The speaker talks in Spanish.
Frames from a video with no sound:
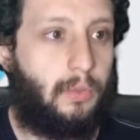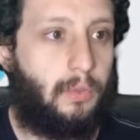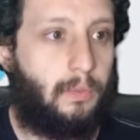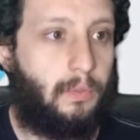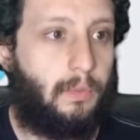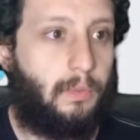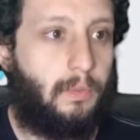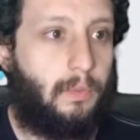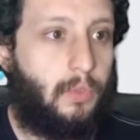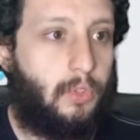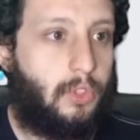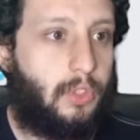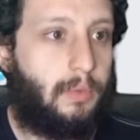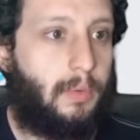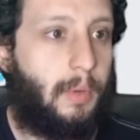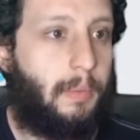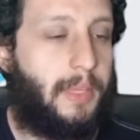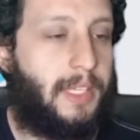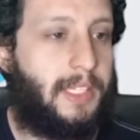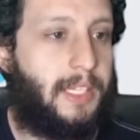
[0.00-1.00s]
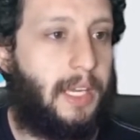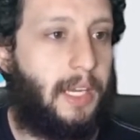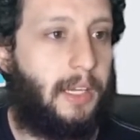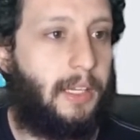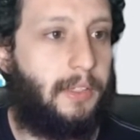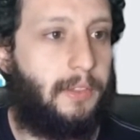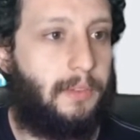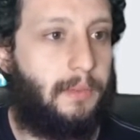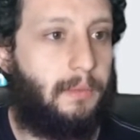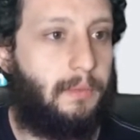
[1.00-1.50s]
Muchos más
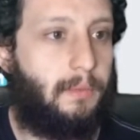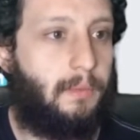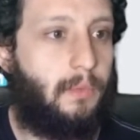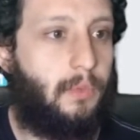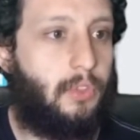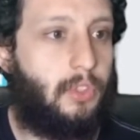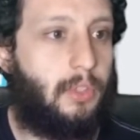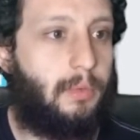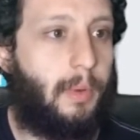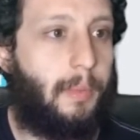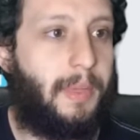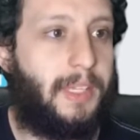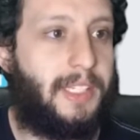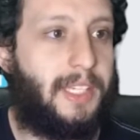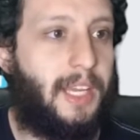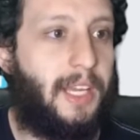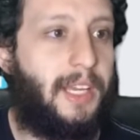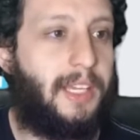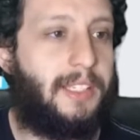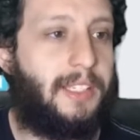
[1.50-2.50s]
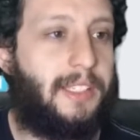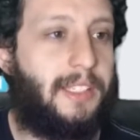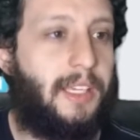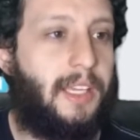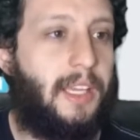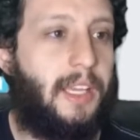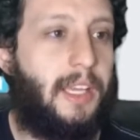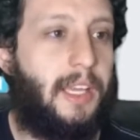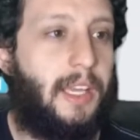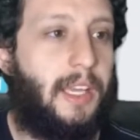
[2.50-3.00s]
mensajes, muchos más mensajes
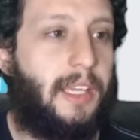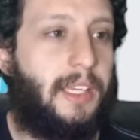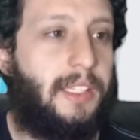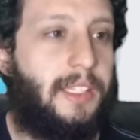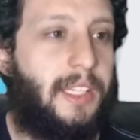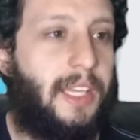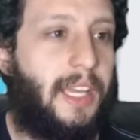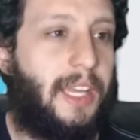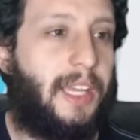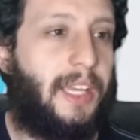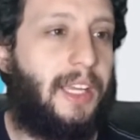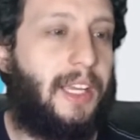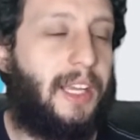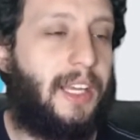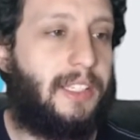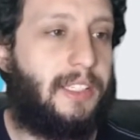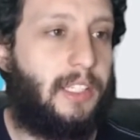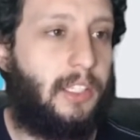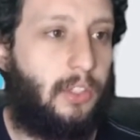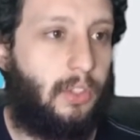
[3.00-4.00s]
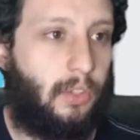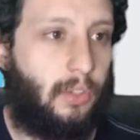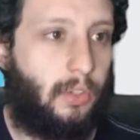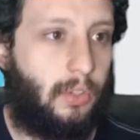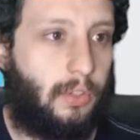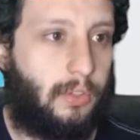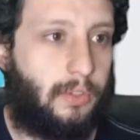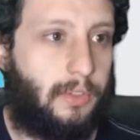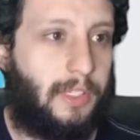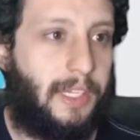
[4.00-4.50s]
y en casi
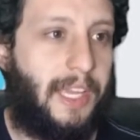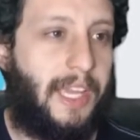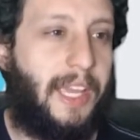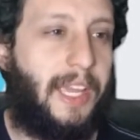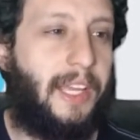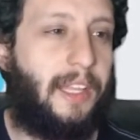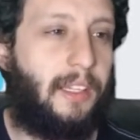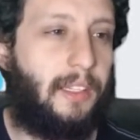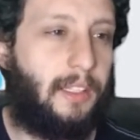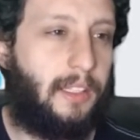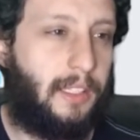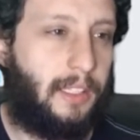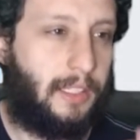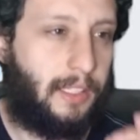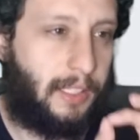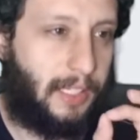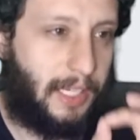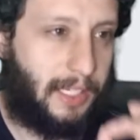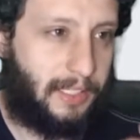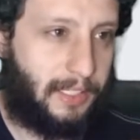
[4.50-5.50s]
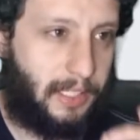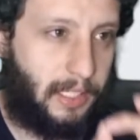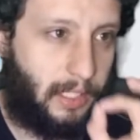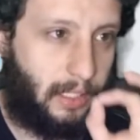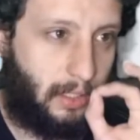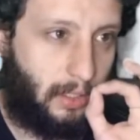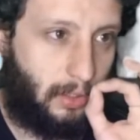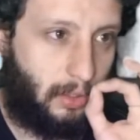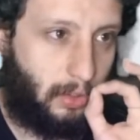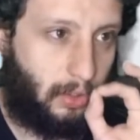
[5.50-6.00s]
todos, en casi
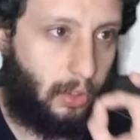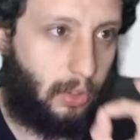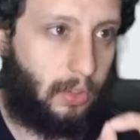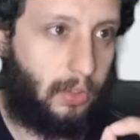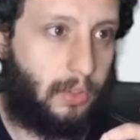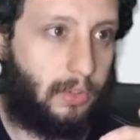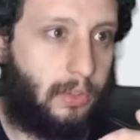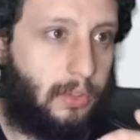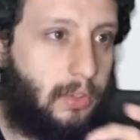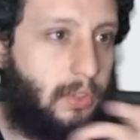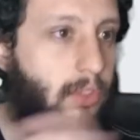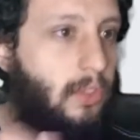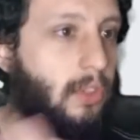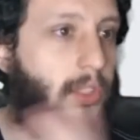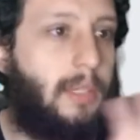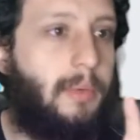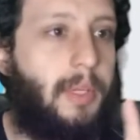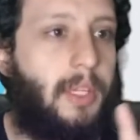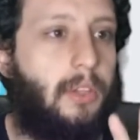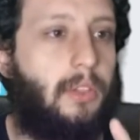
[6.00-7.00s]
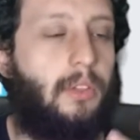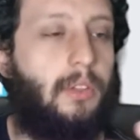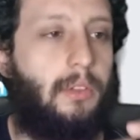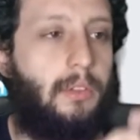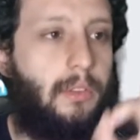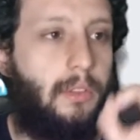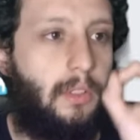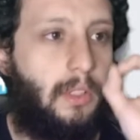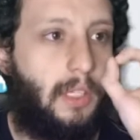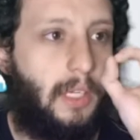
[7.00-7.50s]
todos, no te miento,
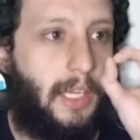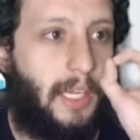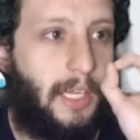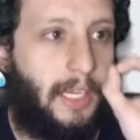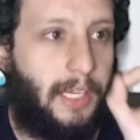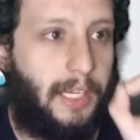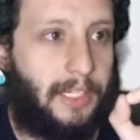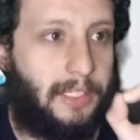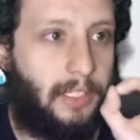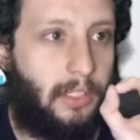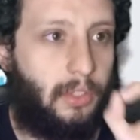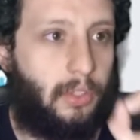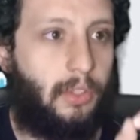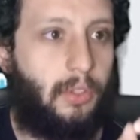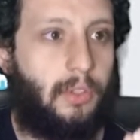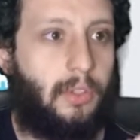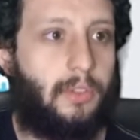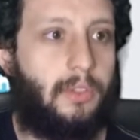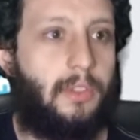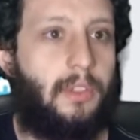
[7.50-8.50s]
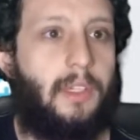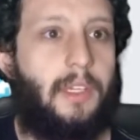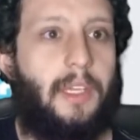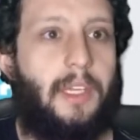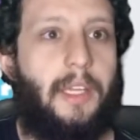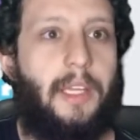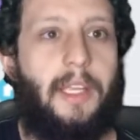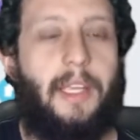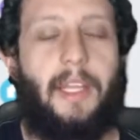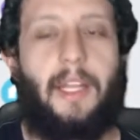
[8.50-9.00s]
en casi todos
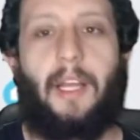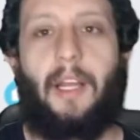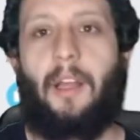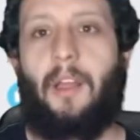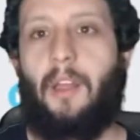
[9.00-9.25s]
era...